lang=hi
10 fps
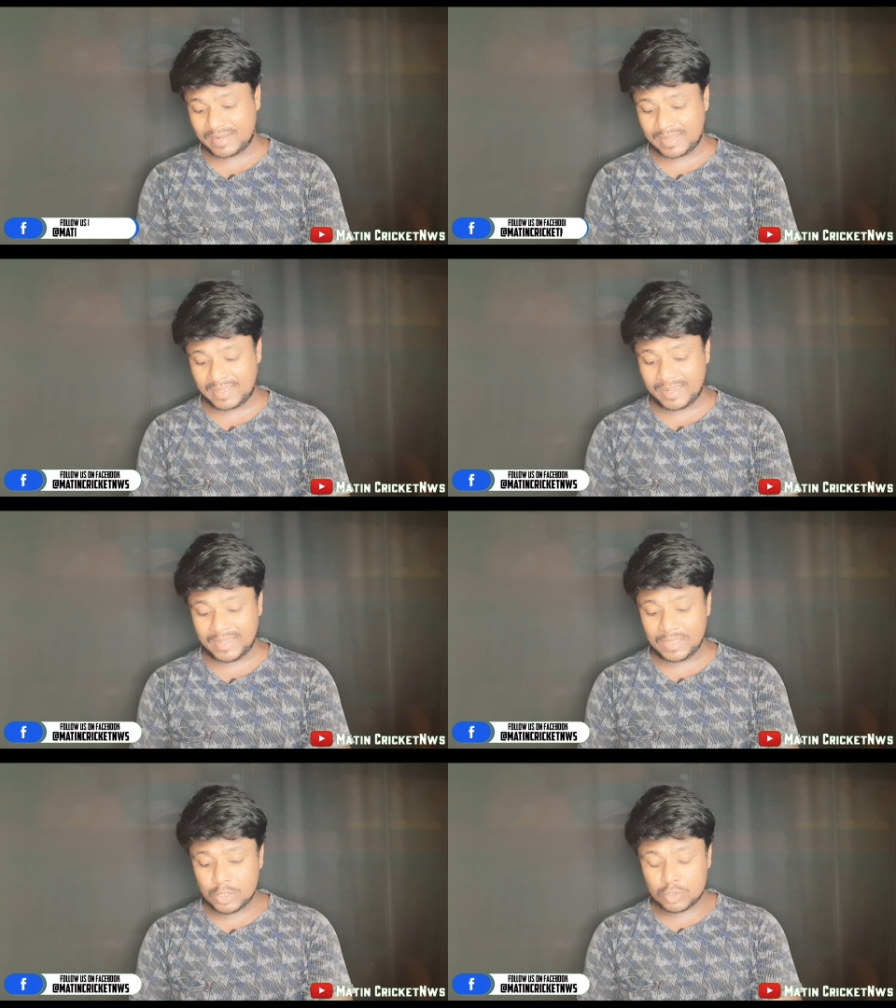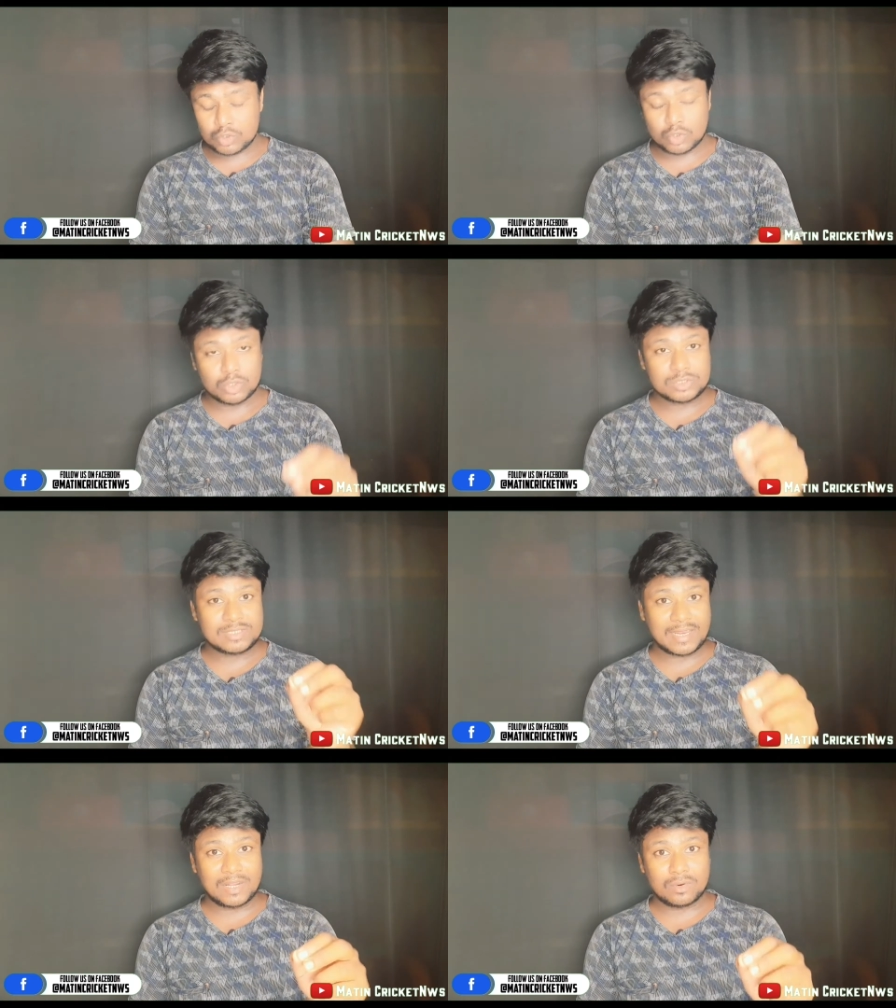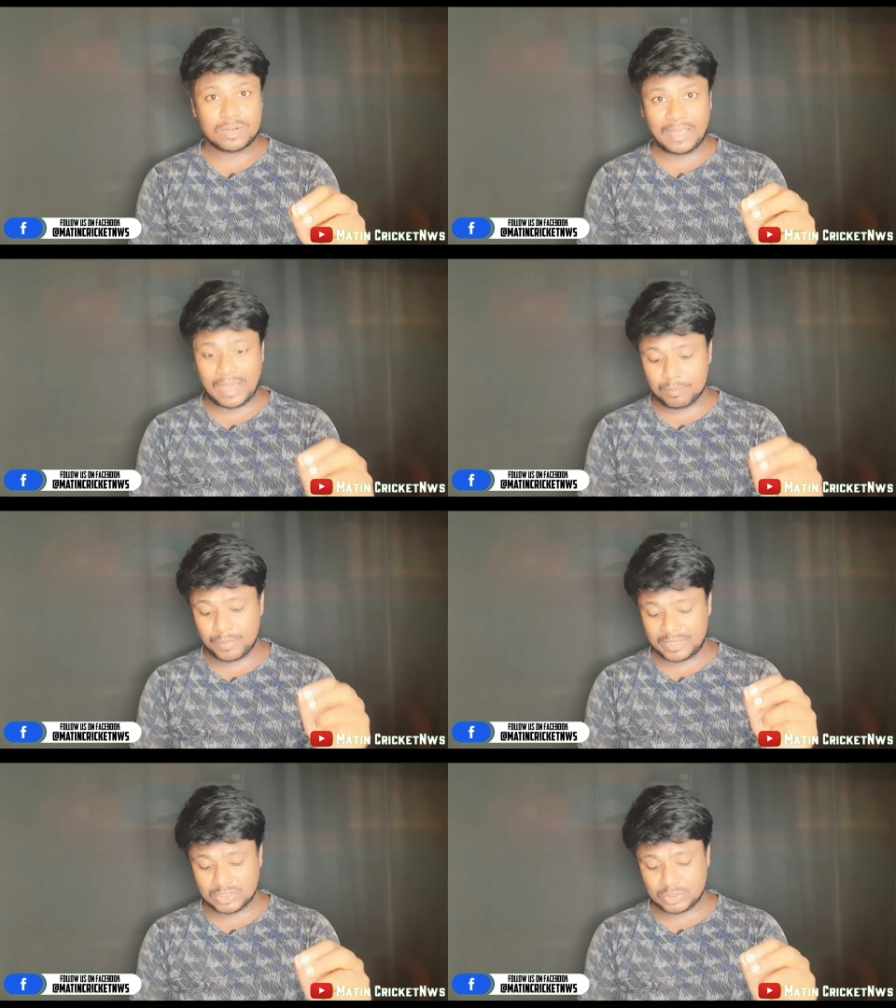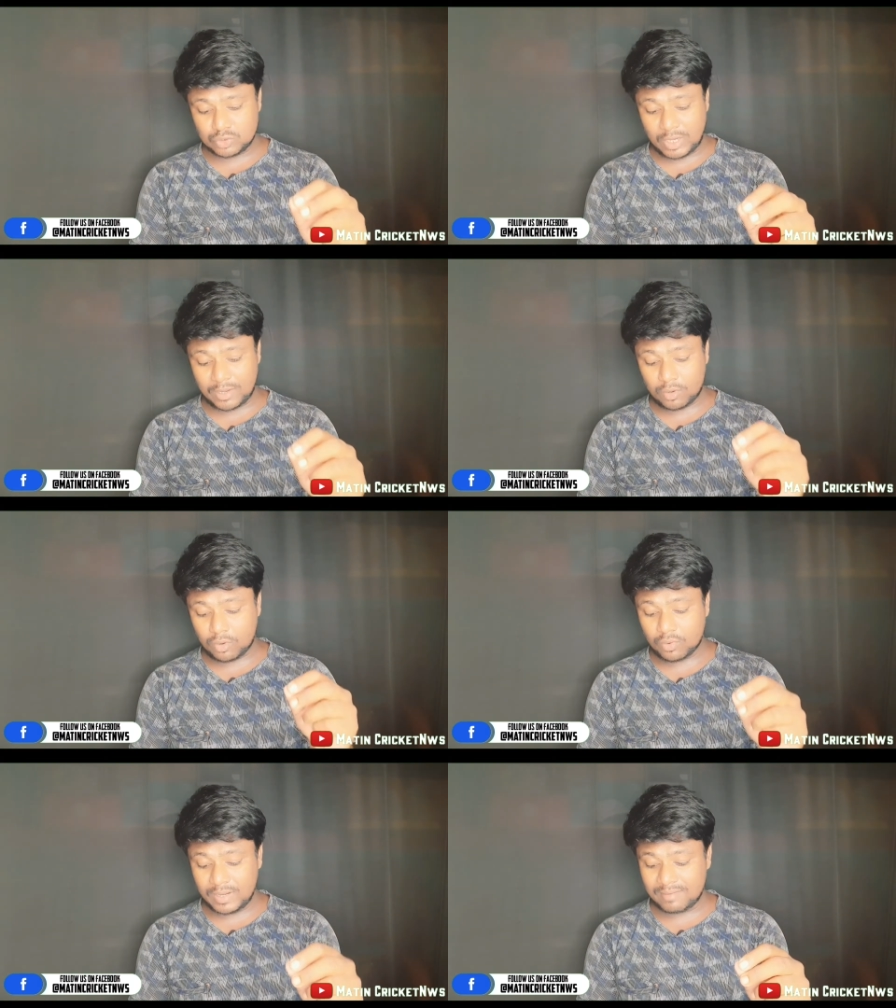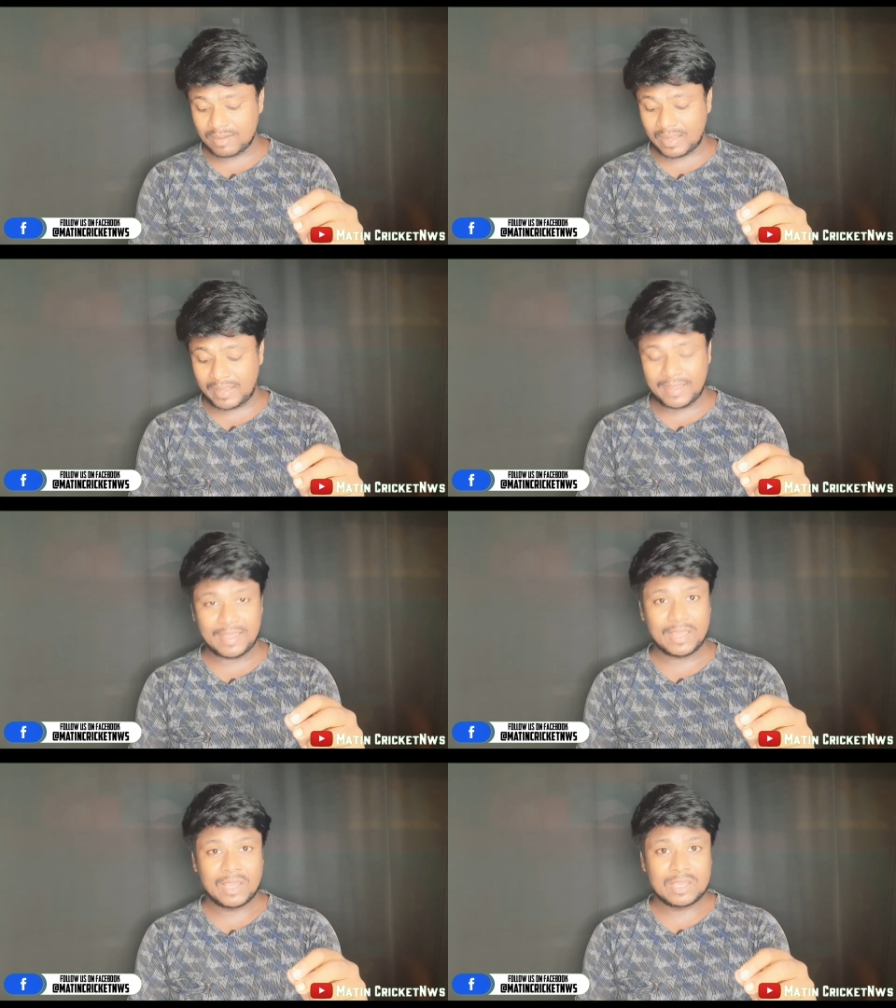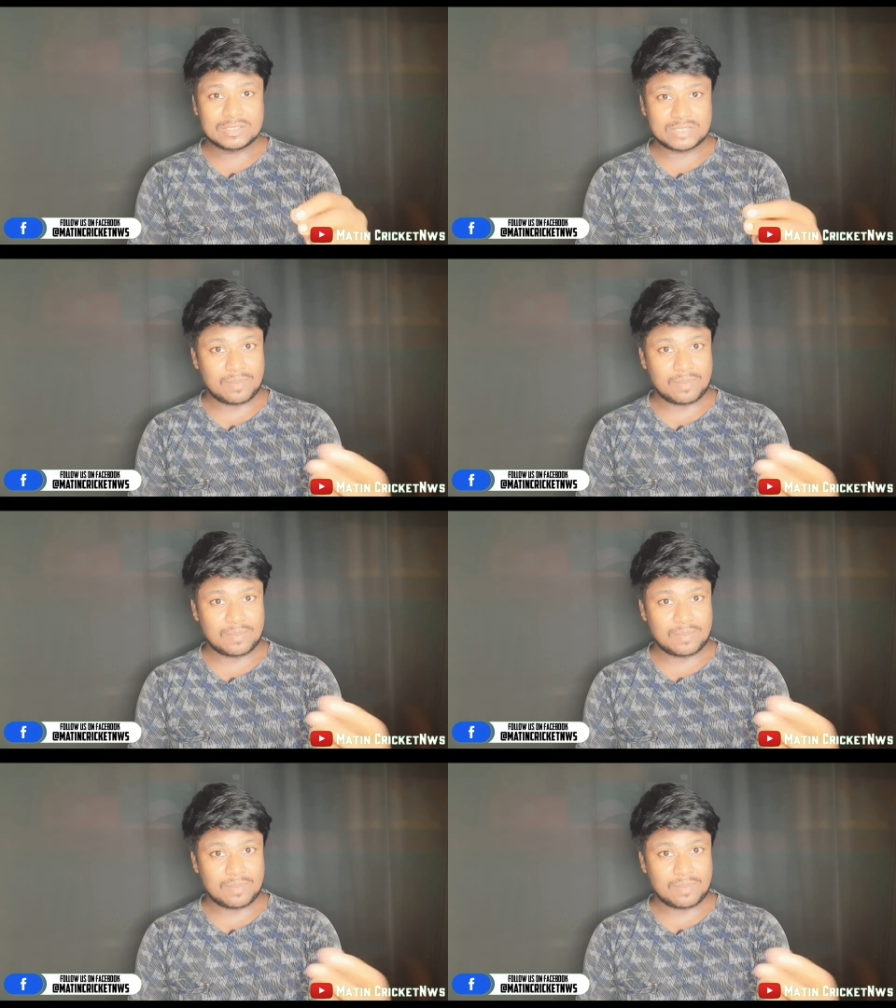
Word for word: कर दिया गया है तो सेकेंड ओडे अब 25 जुलाई को होने वाला है